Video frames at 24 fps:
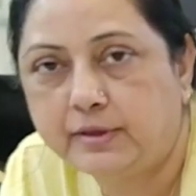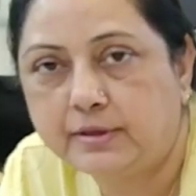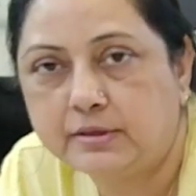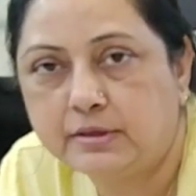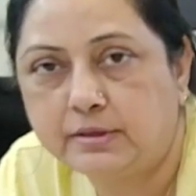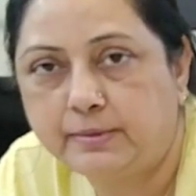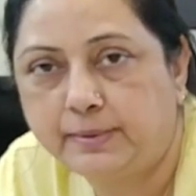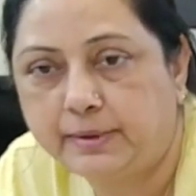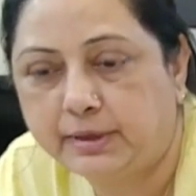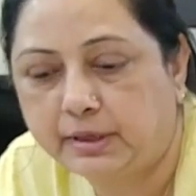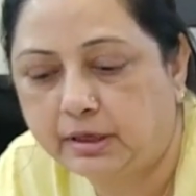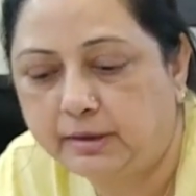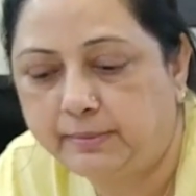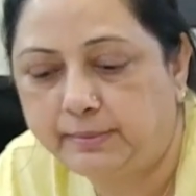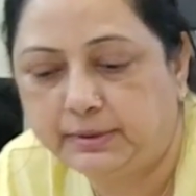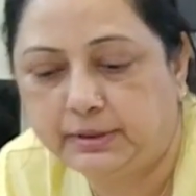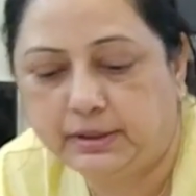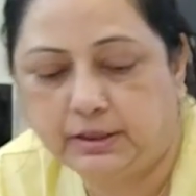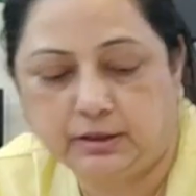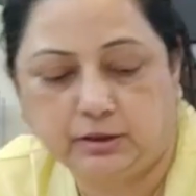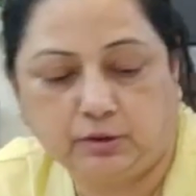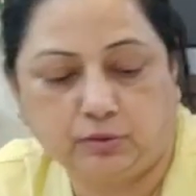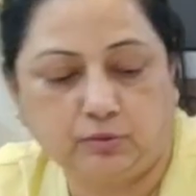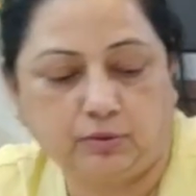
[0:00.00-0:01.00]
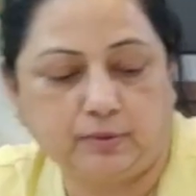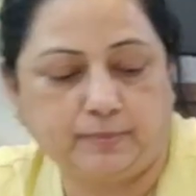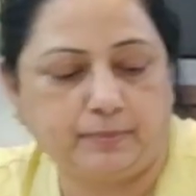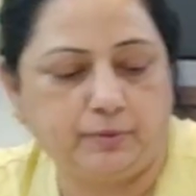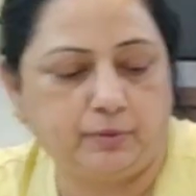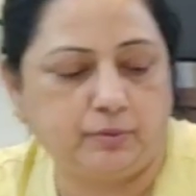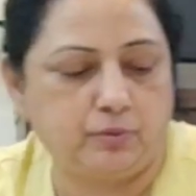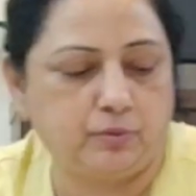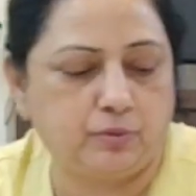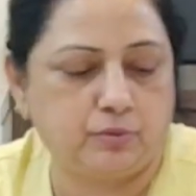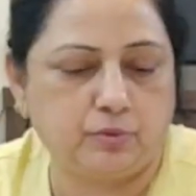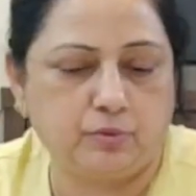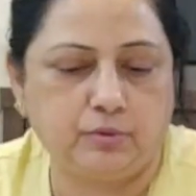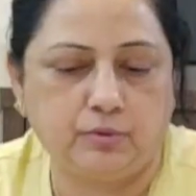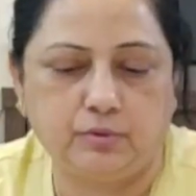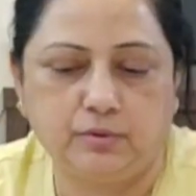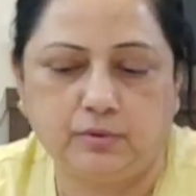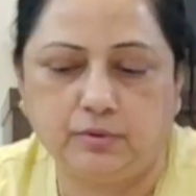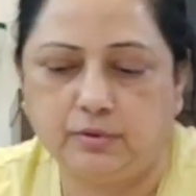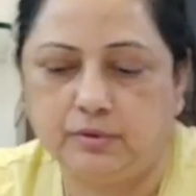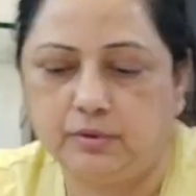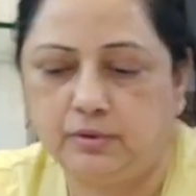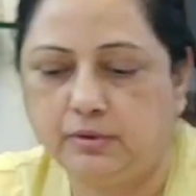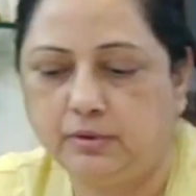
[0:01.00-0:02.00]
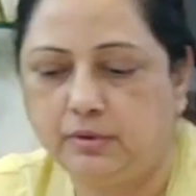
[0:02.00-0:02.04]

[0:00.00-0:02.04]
सब रख के बताती हूँ आप लोगों को